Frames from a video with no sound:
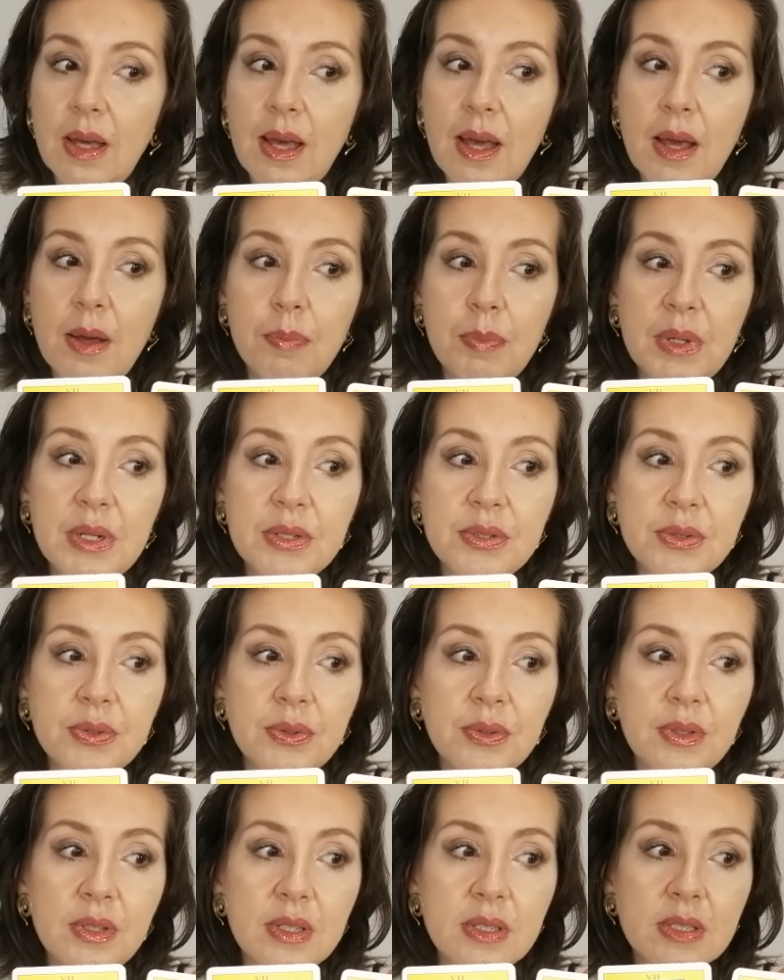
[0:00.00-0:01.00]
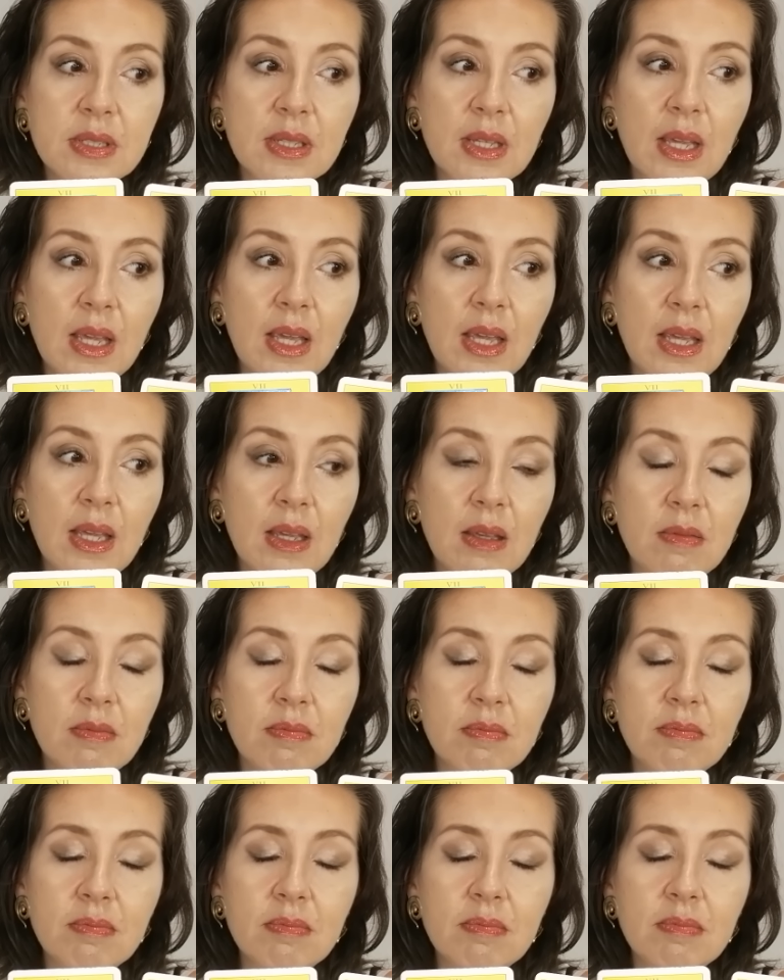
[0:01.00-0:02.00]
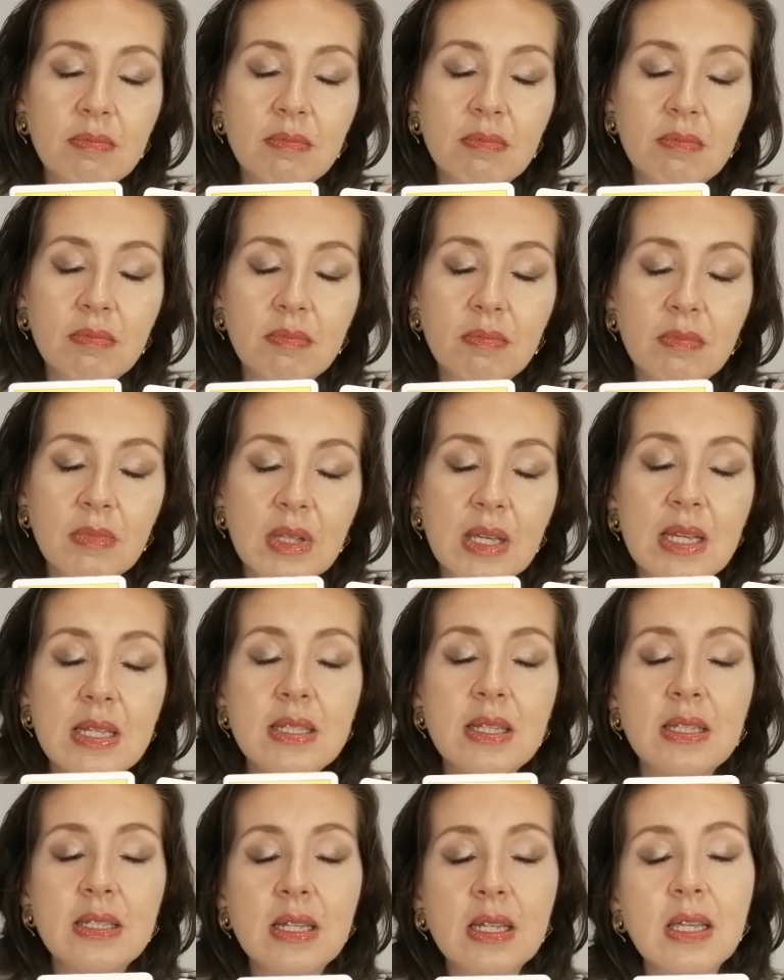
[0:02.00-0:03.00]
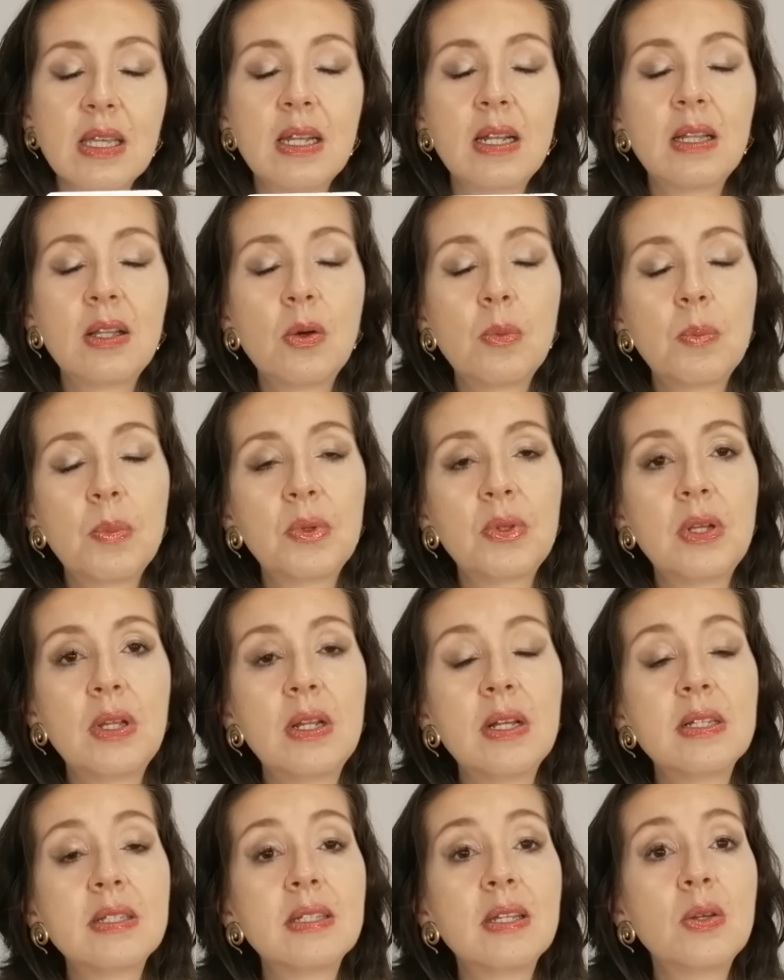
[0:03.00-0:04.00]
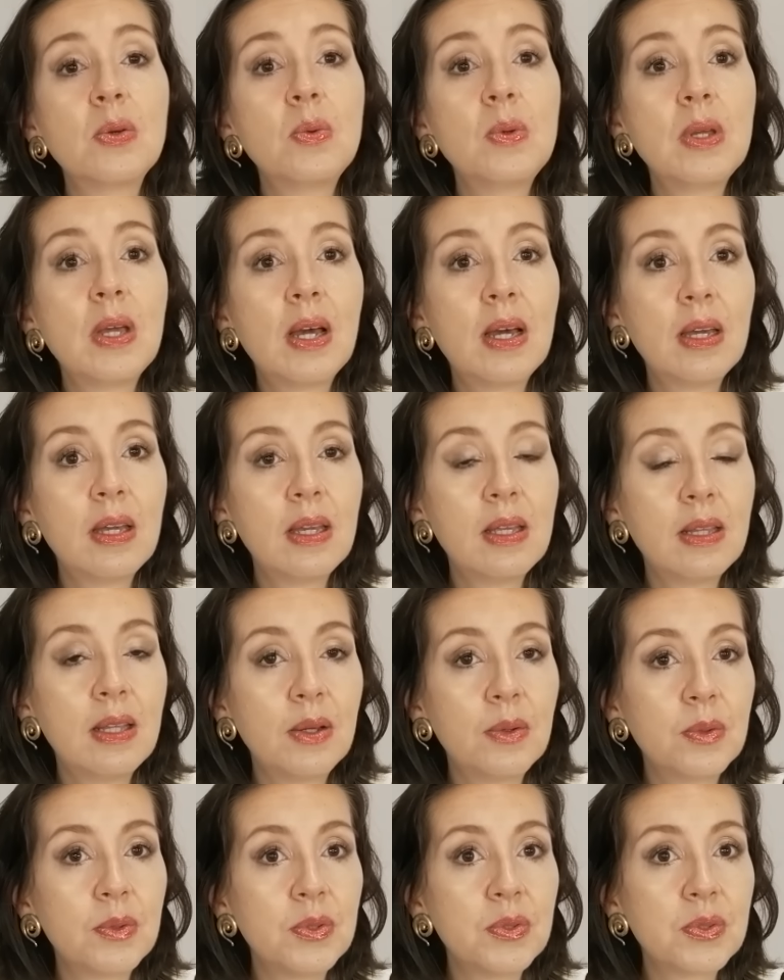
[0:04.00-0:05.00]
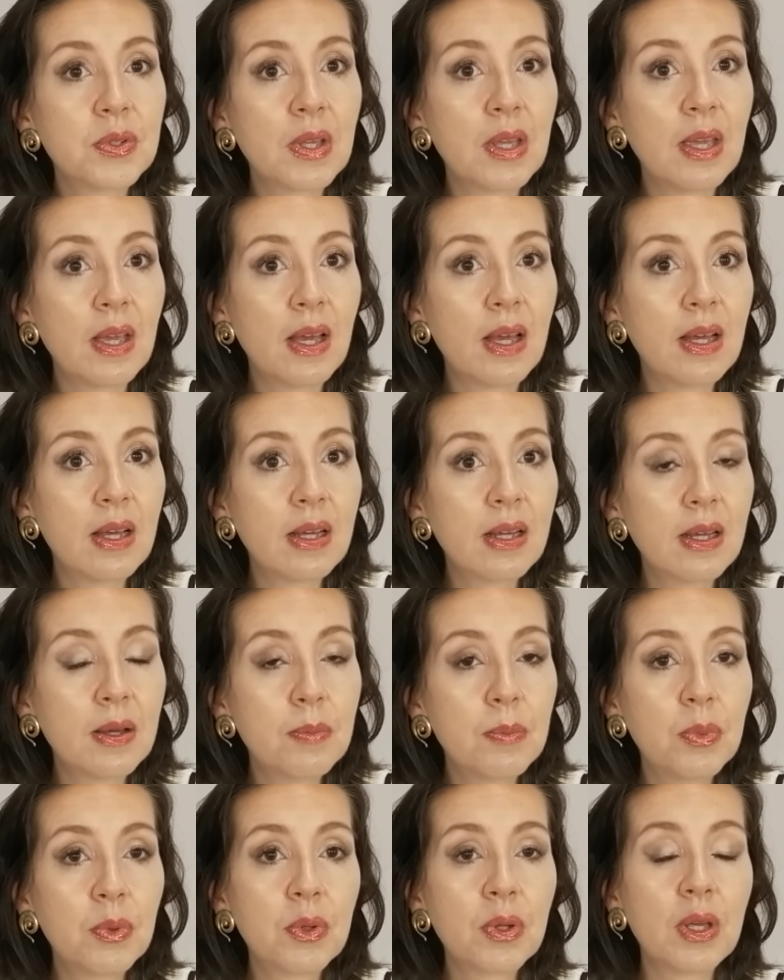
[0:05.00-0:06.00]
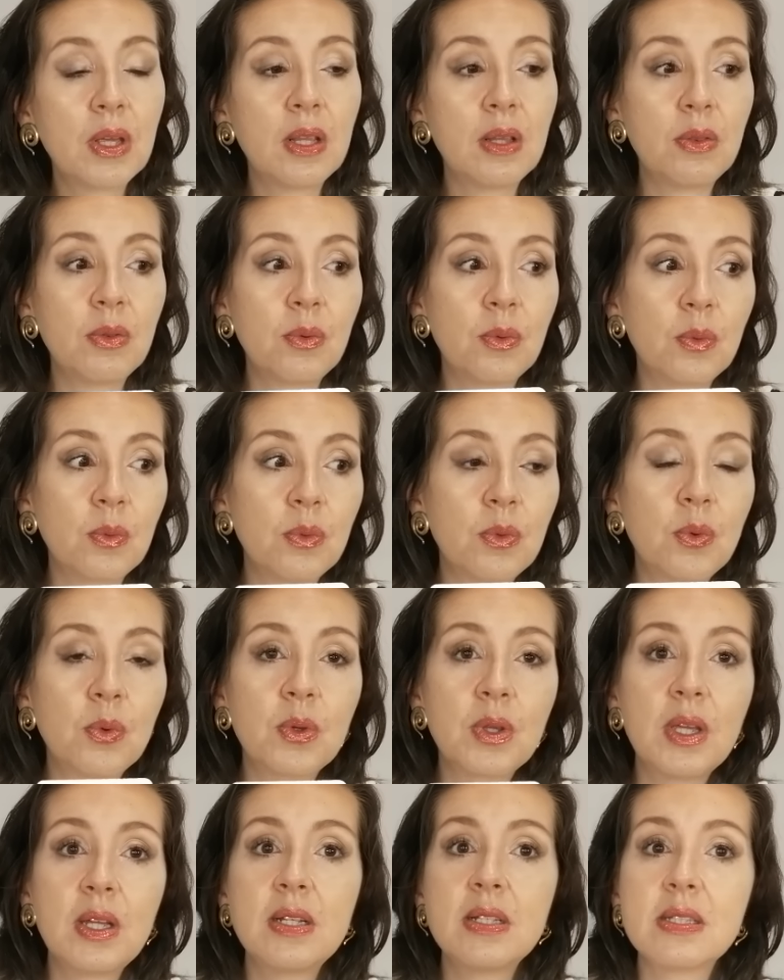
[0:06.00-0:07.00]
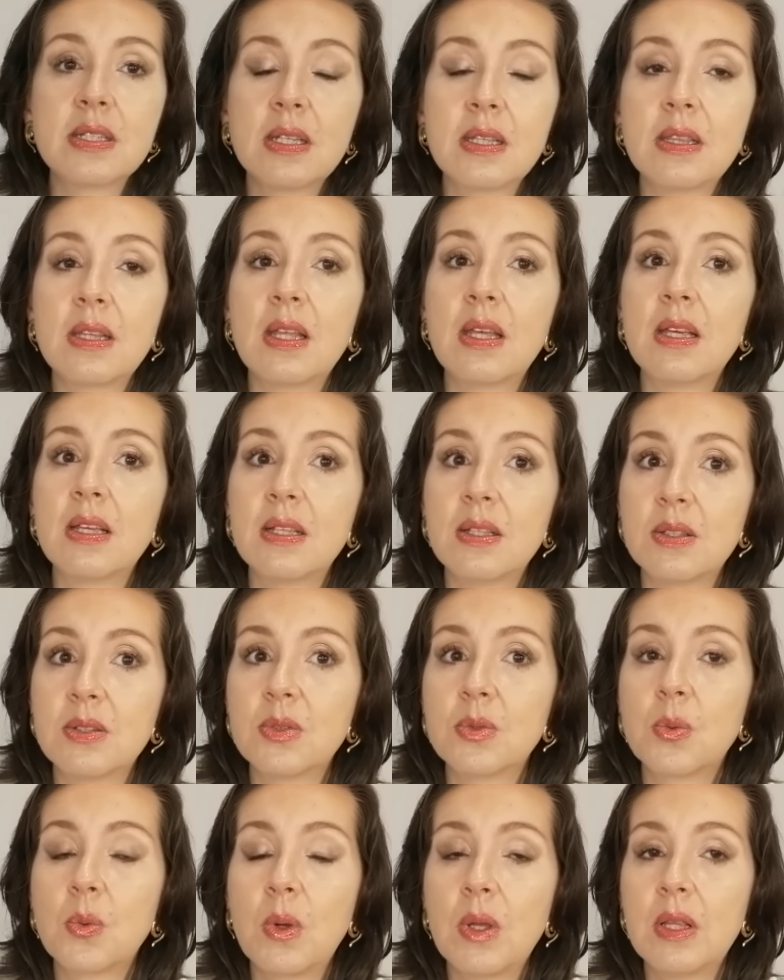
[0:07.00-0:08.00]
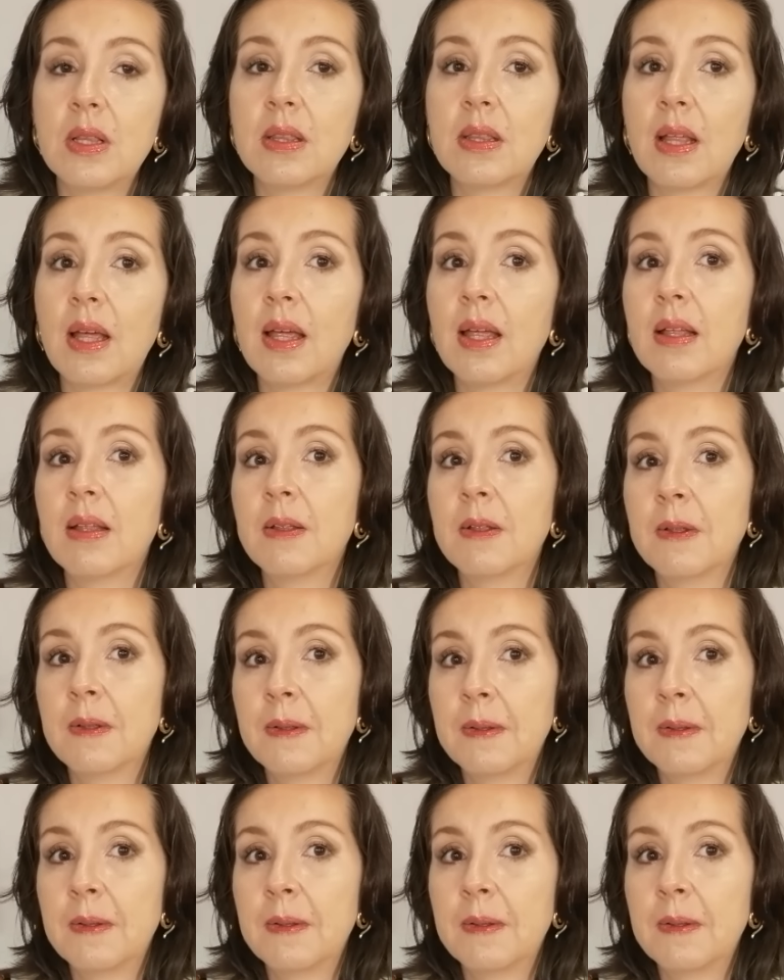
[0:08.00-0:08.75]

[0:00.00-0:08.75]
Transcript: a personas que quizás se quieran oponer a ese viaje de negocios que hagan porque no, no quieres que te des cuenta